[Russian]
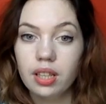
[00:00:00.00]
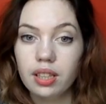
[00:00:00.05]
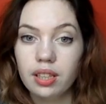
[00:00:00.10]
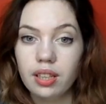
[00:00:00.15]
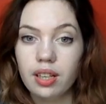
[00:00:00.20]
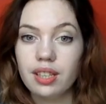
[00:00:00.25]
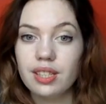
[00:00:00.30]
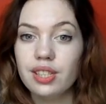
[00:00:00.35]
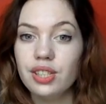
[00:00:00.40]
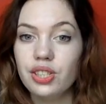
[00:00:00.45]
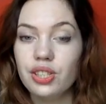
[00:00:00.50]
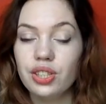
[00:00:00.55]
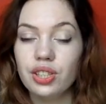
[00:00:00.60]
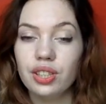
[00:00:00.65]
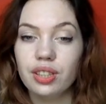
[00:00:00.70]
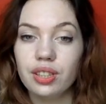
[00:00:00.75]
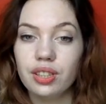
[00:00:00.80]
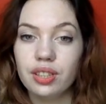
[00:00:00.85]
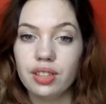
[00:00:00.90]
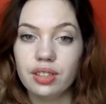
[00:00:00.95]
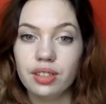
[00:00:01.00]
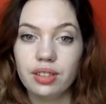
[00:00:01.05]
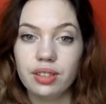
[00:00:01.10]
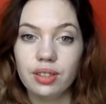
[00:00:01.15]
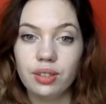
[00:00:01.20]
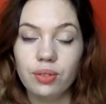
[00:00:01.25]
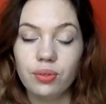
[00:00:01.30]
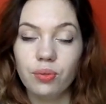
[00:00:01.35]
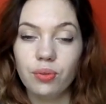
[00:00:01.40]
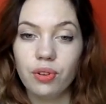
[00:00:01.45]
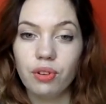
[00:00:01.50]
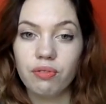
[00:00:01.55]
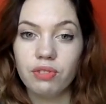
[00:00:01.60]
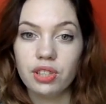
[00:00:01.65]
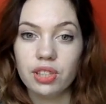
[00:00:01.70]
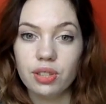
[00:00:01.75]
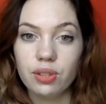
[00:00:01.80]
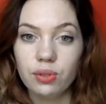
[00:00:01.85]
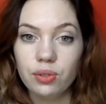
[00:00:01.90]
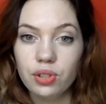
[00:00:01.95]
различных э,
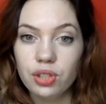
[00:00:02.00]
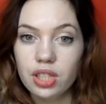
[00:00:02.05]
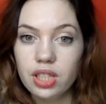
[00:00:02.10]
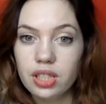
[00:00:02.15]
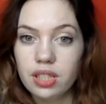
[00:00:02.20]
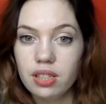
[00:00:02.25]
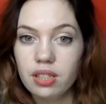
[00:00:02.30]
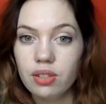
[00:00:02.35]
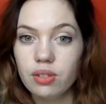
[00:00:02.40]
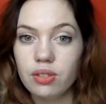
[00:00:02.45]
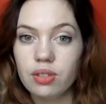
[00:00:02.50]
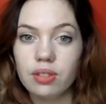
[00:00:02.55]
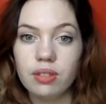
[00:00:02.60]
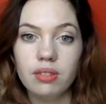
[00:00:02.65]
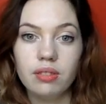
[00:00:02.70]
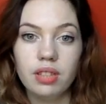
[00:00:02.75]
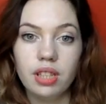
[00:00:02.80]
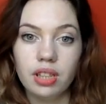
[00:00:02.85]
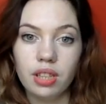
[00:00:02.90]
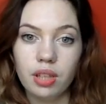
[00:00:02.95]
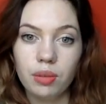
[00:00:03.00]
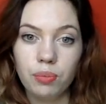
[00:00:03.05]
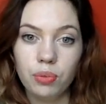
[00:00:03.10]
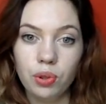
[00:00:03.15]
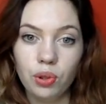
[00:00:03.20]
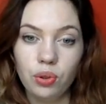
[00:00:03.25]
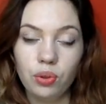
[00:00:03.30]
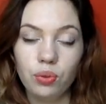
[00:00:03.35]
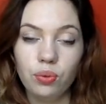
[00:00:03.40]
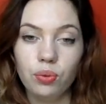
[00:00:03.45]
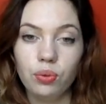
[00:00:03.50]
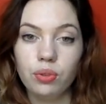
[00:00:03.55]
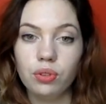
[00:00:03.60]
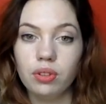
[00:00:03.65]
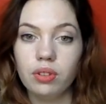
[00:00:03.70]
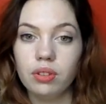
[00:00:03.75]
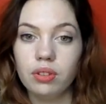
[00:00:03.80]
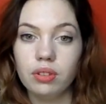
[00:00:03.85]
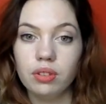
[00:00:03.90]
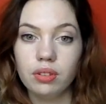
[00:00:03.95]
уровней сложности, то есть детки будут
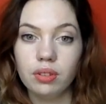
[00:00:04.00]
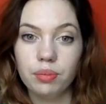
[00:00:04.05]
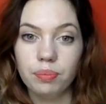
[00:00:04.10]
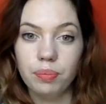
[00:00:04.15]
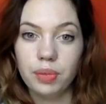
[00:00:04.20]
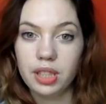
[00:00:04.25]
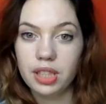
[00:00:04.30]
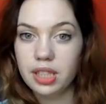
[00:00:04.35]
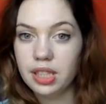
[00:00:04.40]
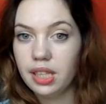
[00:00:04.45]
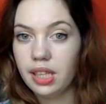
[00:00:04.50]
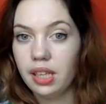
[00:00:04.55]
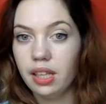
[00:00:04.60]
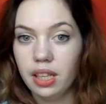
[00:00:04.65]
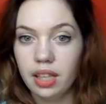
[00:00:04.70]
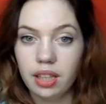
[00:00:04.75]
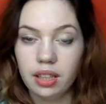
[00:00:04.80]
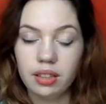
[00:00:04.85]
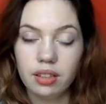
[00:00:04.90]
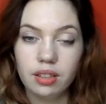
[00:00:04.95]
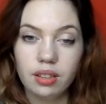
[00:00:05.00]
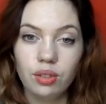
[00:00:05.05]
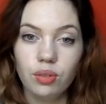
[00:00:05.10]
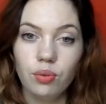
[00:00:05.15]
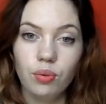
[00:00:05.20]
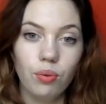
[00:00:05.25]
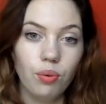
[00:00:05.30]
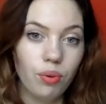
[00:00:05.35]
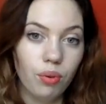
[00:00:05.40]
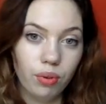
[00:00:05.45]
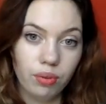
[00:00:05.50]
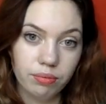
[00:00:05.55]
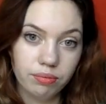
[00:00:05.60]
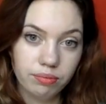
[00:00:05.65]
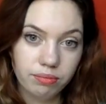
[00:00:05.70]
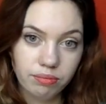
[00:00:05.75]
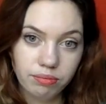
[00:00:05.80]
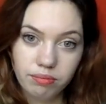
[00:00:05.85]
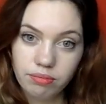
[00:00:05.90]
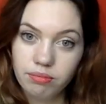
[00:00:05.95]
от 5 лет до
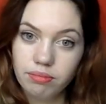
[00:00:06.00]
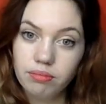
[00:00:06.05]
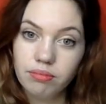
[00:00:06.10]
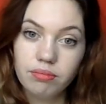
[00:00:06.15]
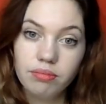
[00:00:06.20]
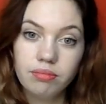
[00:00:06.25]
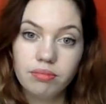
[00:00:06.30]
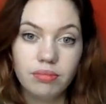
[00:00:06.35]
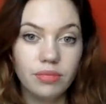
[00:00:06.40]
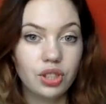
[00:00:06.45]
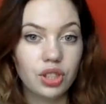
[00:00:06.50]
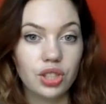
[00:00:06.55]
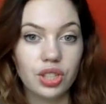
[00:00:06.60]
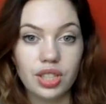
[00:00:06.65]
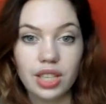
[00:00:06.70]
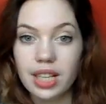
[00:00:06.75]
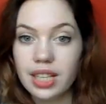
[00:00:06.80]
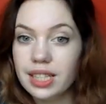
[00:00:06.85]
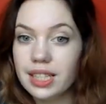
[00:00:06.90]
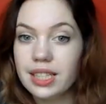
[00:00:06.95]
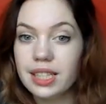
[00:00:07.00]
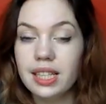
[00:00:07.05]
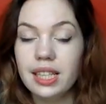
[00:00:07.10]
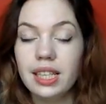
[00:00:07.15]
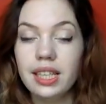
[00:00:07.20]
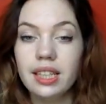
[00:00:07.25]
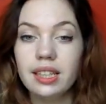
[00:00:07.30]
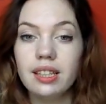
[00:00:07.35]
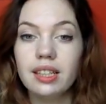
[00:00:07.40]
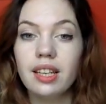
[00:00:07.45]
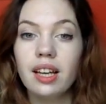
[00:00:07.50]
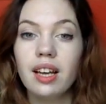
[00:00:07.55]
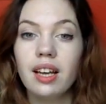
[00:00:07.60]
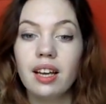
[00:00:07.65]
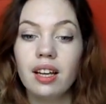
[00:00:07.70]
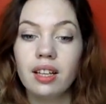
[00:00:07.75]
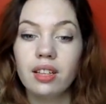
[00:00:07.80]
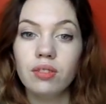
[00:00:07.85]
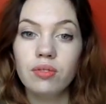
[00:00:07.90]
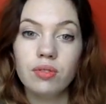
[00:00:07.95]
16 лет,
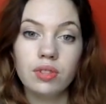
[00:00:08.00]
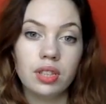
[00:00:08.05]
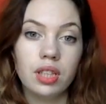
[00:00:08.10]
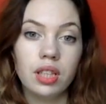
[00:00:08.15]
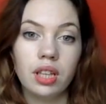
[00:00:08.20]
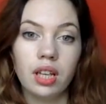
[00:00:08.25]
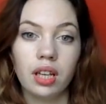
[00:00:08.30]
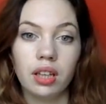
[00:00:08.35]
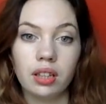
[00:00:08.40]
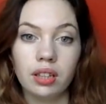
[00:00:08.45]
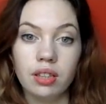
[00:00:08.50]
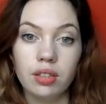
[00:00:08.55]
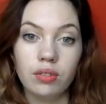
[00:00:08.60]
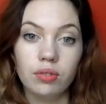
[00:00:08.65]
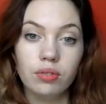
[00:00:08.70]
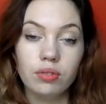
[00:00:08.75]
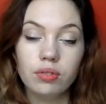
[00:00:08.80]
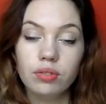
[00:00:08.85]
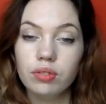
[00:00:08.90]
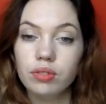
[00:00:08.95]
ну, стандартные